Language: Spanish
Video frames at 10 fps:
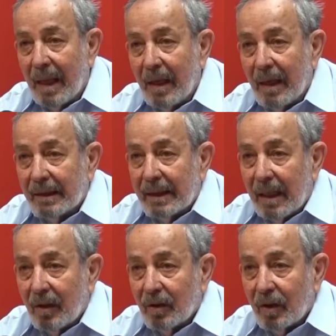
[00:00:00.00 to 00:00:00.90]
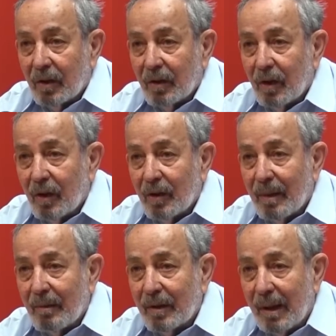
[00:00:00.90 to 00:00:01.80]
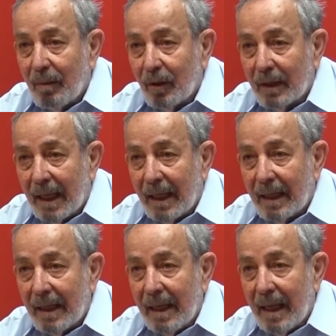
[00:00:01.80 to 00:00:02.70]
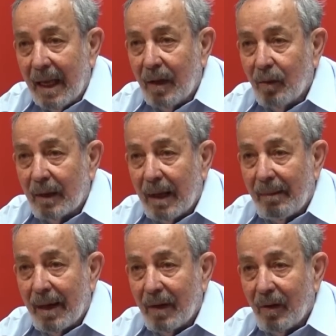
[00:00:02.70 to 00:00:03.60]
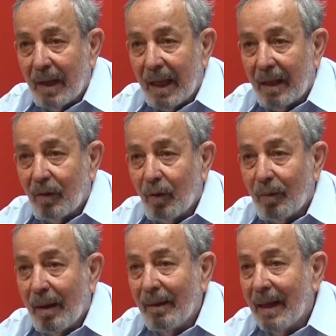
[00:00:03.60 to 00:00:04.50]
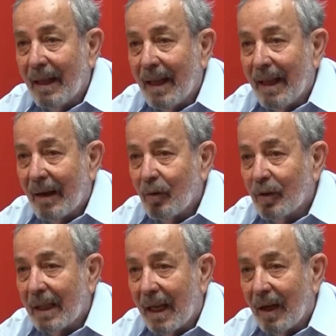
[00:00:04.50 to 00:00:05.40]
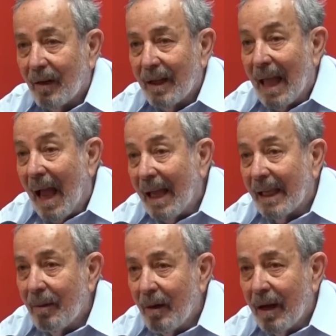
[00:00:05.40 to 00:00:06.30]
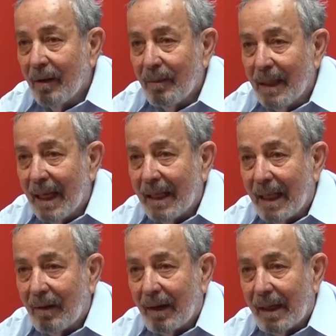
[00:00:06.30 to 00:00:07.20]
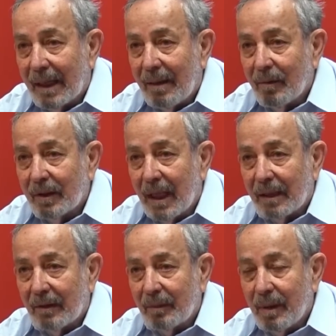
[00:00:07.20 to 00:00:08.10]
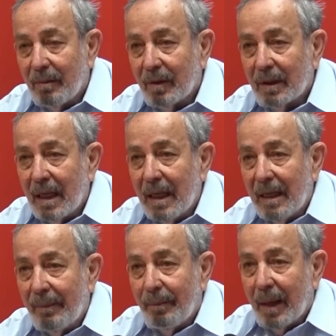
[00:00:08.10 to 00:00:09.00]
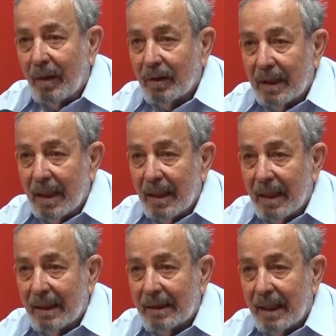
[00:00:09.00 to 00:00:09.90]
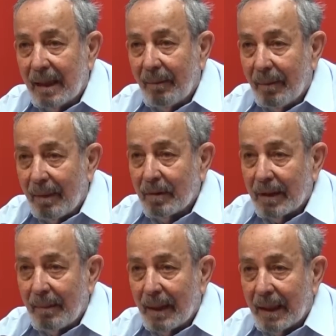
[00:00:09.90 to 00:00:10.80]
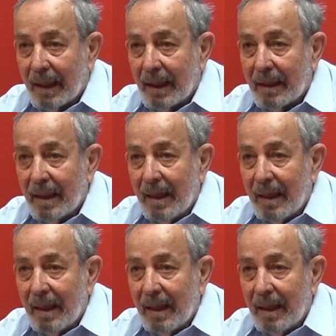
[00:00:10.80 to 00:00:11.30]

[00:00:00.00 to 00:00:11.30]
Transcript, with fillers: Y este, nosotros no nos vamos a montar en un caballo de culpabilidad de acusarlo y, ay, qué bueno, mira, ya lo agarramos, ya supimos, pero sí este, vamos a marcar